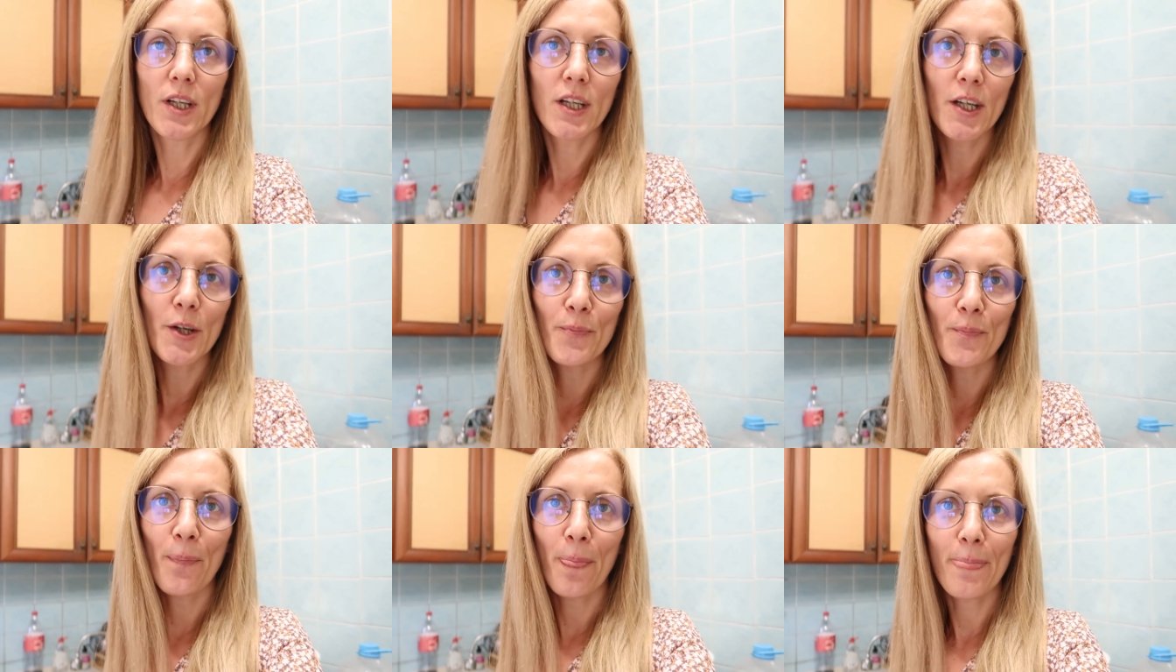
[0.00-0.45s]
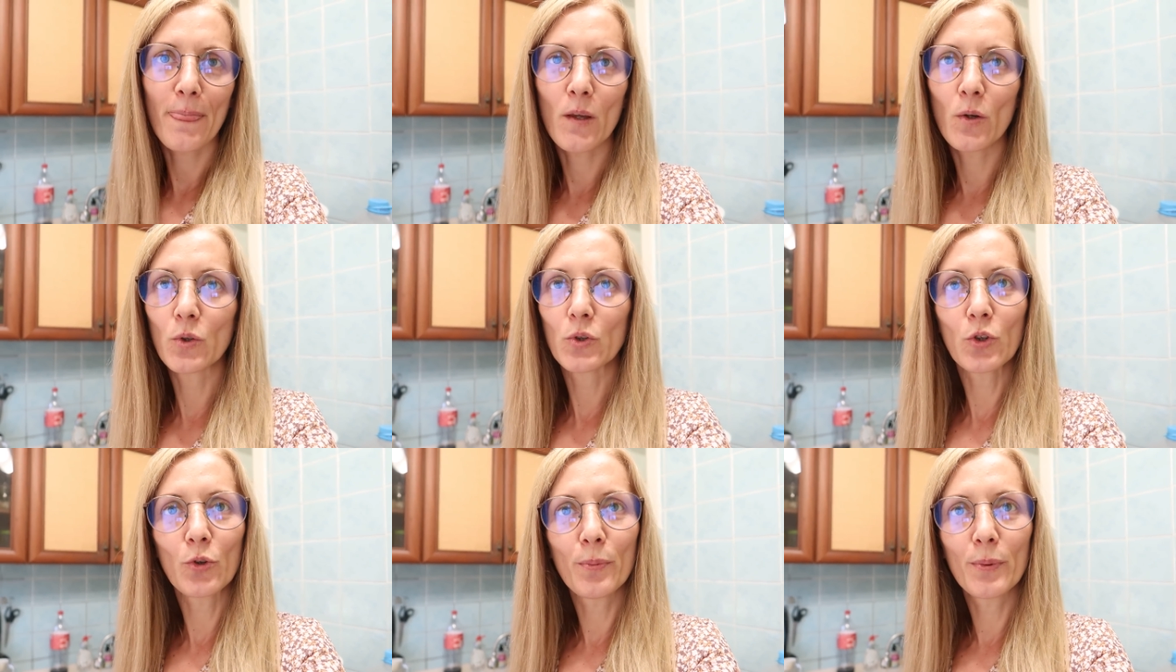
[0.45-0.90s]
И,
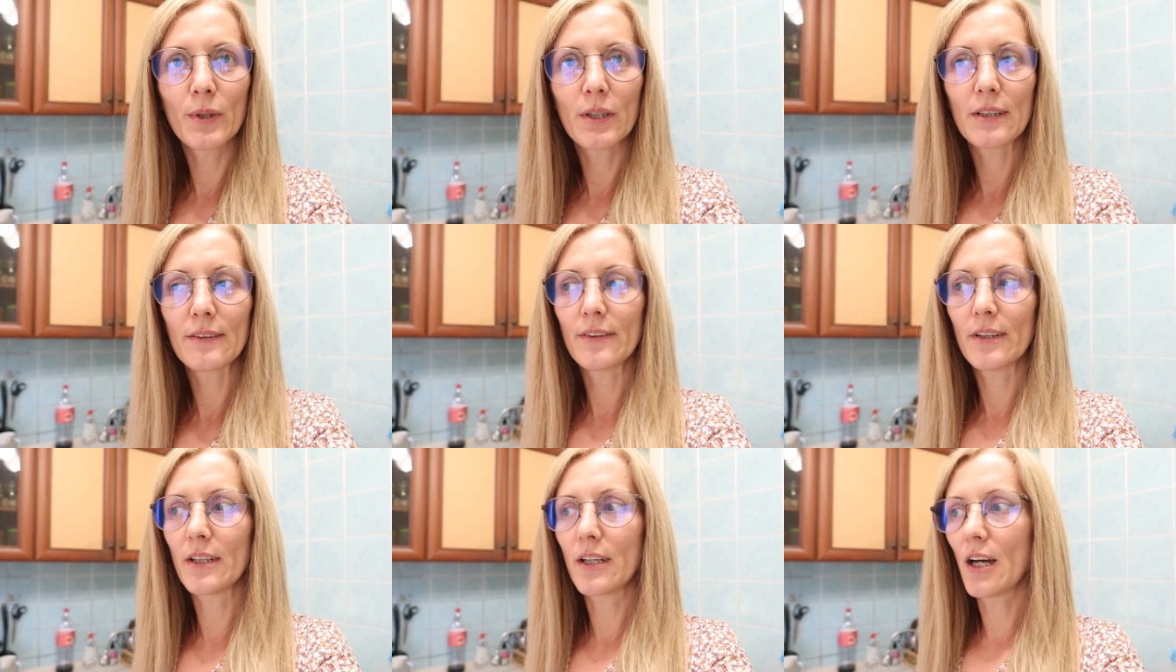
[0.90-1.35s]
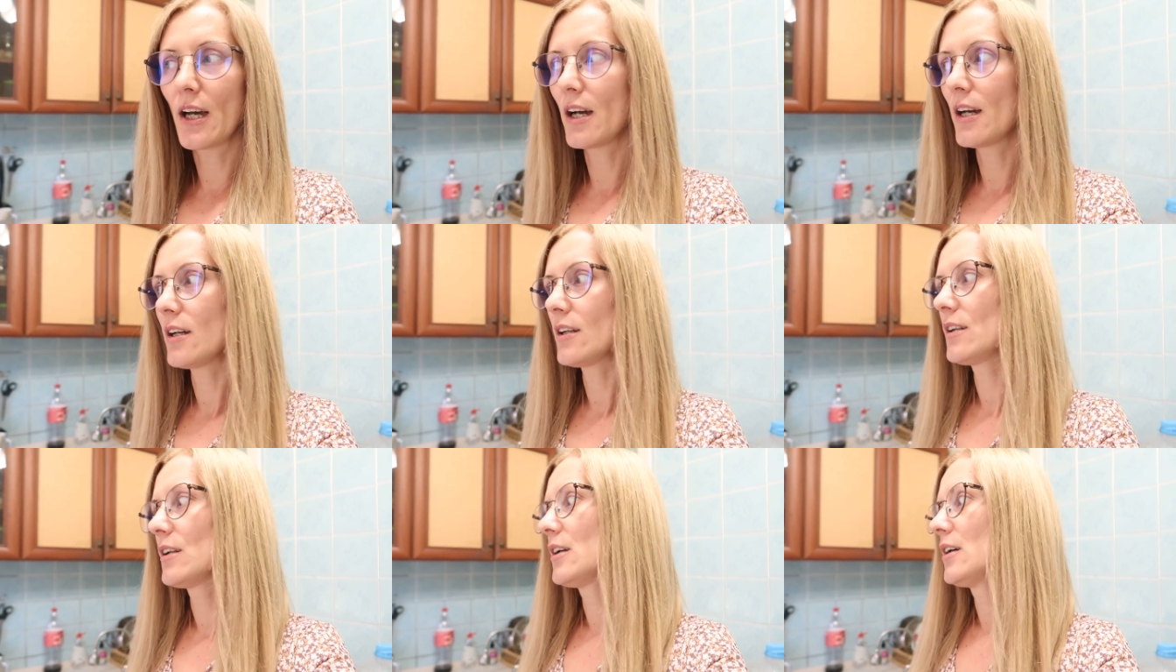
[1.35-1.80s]
ну, грубо
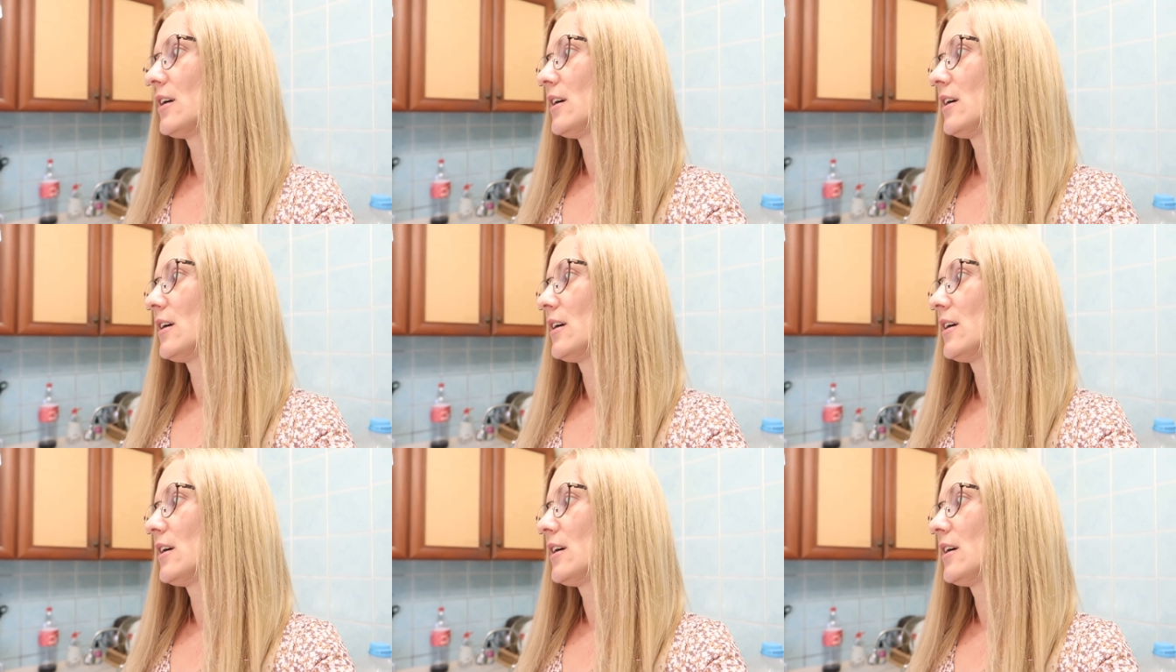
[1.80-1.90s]
говоря,